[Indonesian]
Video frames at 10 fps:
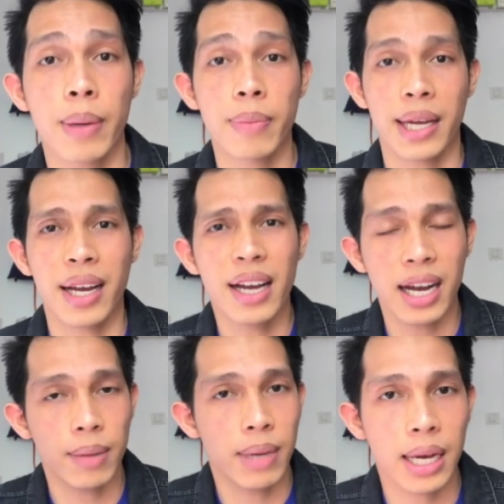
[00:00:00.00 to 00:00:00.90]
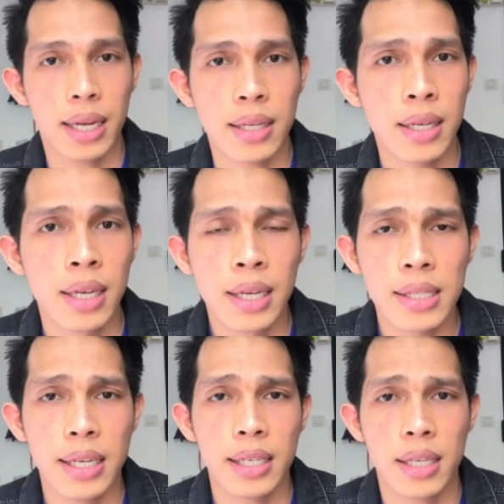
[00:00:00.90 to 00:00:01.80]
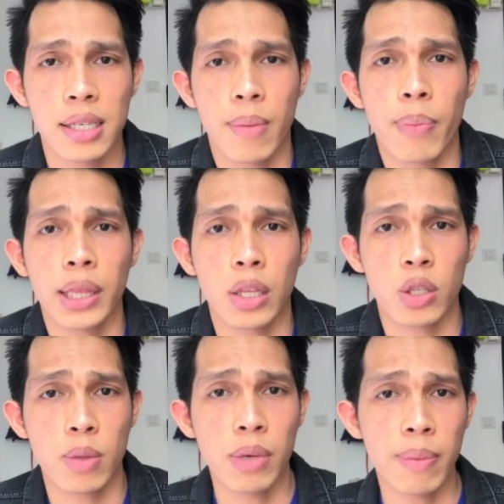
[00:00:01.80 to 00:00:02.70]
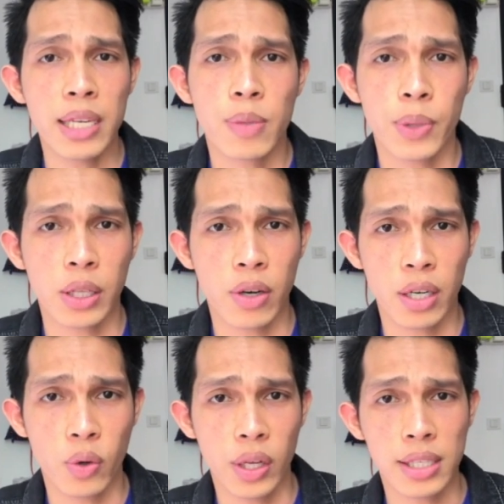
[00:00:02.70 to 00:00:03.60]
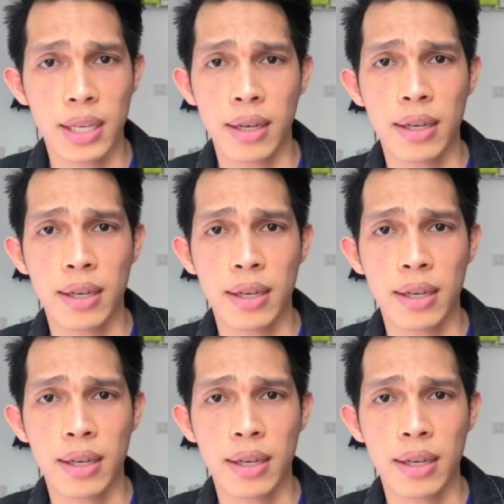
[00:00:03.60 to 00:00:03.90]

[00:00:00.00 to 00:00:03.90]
Mereka nggak akan makan sekitar jam 4 atau jam 5 seperti orang Indonesia.